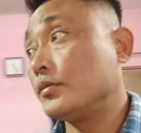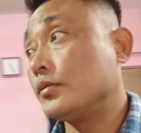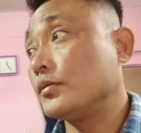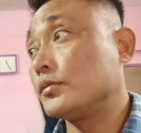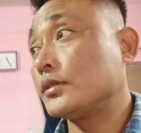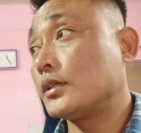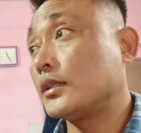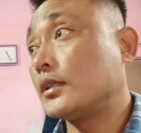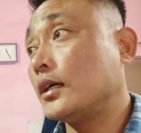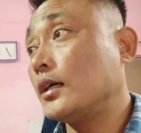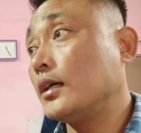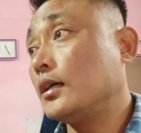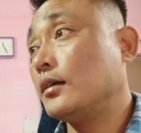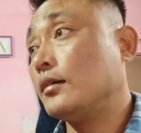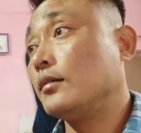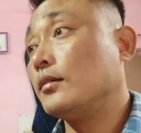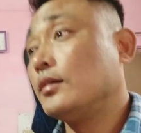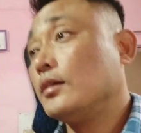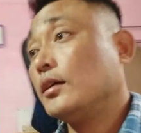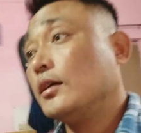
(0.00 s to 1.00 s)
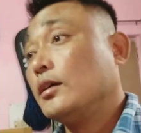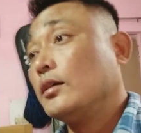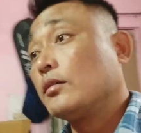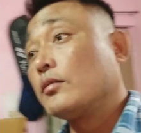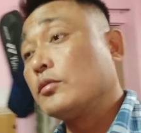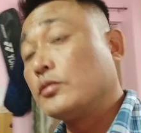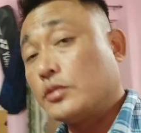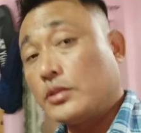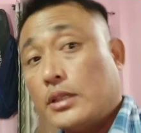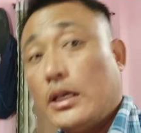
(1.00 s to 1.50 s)
सोचा था
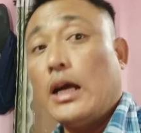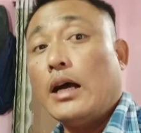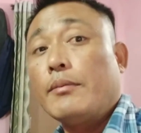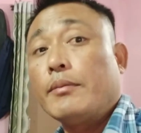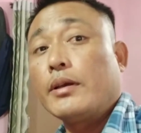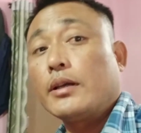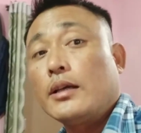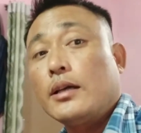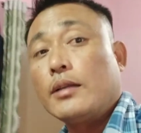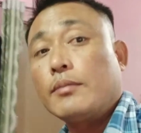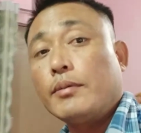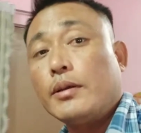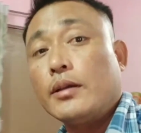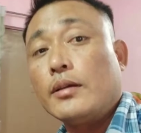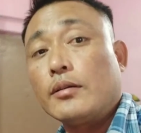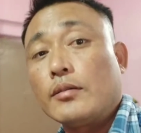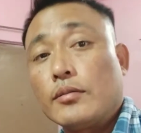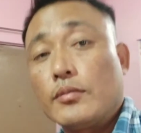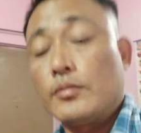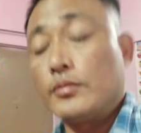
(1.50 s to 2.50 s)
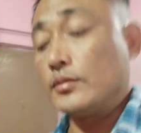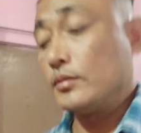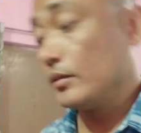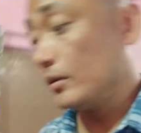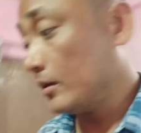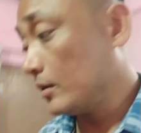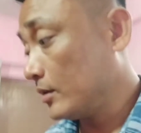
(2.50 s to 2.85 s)
कुछ काम है घर में कुछ